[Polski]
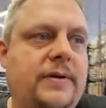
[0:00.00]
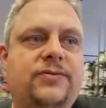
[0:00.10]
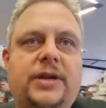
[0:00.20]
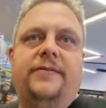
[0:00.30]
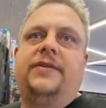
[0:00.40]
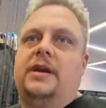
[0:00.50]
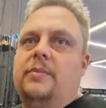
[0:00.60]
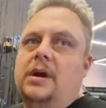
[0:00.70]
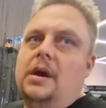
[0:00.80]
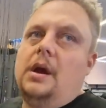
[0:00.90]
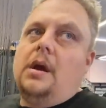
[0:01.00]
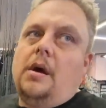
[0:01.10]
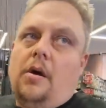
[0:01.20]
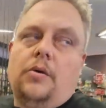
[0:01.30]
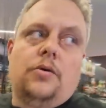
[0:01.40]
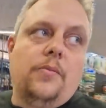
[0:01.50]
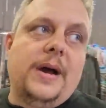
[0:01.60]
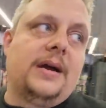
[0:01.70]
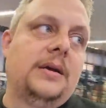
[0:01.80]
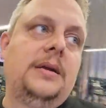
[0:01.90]
wczoraj film o
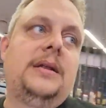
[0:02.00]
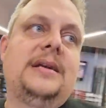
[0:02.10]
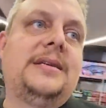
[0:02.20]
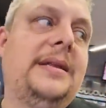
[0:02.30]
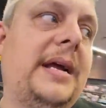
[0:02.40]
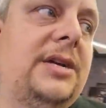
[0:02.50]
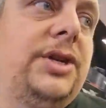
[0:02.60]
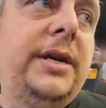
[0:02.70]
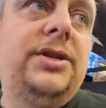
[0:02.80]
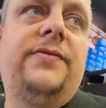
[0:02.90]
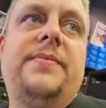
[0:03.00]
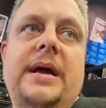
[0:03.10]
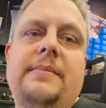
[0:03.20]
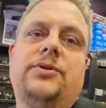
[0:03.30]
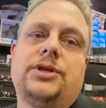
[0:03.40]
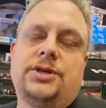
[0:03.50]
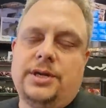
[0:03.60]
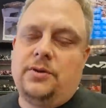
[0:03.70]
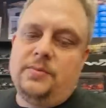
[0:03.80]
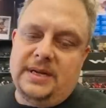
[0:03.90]
gumach na sandacze, gdzie wybrałem troszeczkę
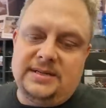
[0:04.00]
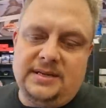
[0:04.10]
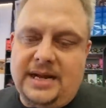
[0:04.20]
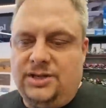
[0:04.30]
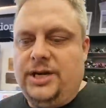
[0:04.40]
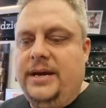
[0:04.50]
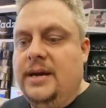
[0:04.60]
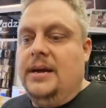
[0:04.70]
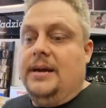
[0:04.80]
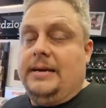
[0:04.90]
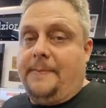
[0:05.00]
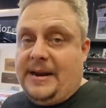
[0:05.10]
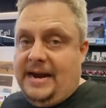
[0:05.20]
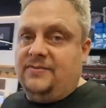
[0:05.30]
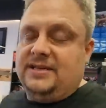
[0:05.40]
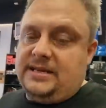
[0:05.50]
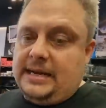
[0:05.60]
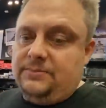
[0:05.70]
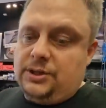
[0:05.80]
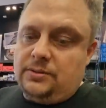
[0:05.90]
gum na sandacze. Naprawdę
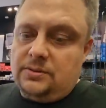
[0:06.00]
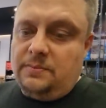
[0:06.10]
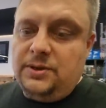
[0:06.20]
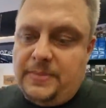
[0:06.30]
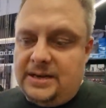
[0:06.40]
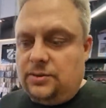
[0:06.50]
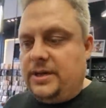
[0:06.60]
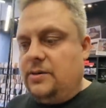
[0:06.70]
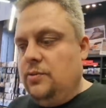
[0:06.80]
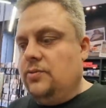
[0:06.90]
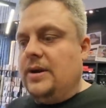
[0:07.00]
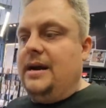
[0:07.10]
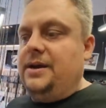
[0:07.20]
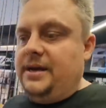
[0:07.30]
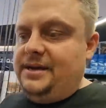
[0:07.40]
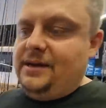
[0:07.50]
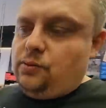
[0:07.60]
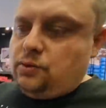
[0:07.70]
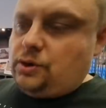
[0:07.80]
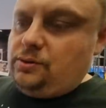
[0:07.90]
starałem się to zrobić bardzo tak kulturalnie i
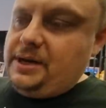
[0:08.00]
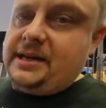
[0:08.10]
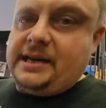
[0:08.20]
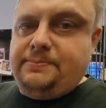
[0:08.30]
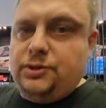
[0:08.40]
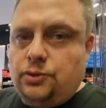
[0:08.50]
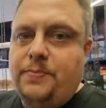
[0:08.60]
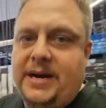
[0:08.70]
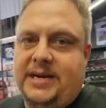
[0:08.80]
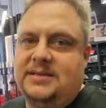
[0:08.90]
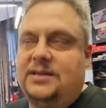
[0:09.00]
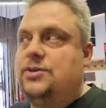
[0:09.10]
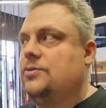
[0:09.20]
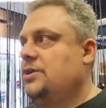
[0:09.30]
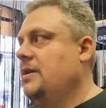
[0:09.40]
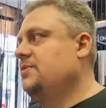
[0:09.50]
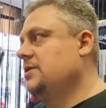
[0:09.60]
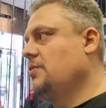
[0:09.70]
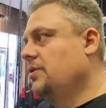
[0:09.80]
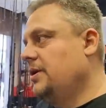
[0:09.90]
niedużo, nie tak jak przy szczupakach za 1700
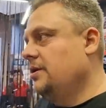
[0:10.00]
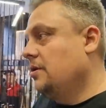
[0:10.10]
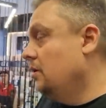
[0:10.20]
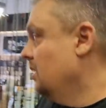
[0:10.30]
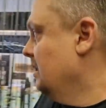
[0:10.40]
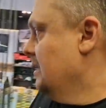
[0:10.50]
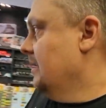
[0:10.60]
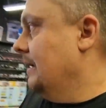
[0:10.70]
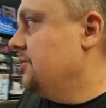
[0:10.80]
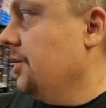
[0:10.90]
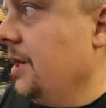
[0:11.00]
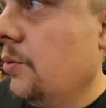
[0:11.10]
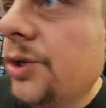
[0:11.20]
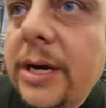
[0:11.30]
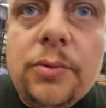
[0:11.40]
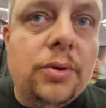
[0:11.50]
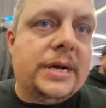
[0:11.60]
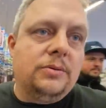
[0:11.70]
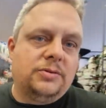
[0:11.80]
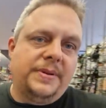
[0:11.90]
zł, tylko nam się nieduża górka
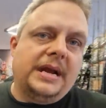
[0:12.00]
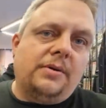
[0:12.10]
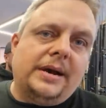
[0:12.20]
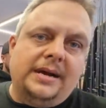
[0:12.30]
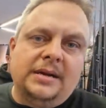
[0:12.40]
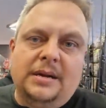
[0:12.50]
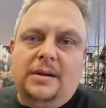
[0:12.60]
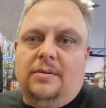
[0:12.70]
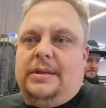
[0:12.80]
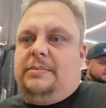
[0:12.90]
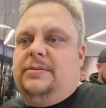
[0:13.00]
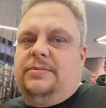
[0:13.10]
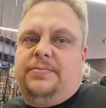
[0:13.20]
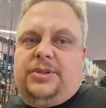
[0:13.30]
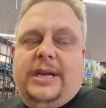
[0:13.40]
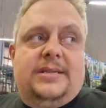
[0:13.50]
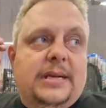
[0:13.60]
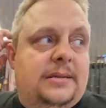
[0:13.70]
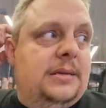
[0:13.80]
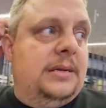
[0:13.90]
uzbierała, no tam
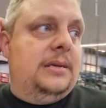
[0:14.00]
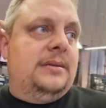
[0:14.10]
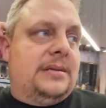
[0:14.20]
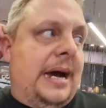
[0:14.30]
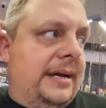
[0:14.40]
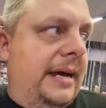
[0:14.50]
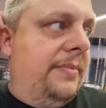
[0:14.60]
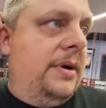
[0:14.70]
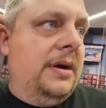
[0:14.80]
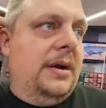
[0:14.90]
600 y, z hakiem